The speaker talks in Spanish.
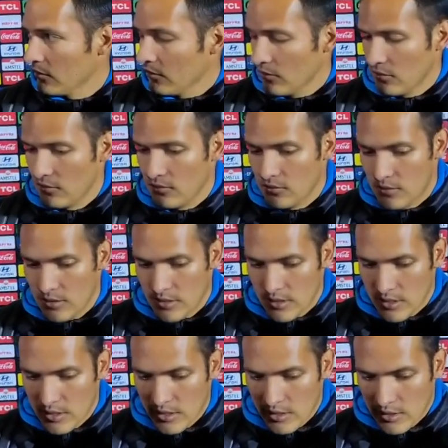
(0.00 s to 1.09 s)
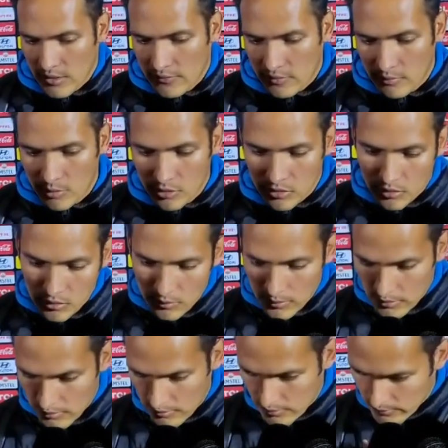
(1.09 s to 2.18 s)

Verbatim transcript: nosotros hicimos todo para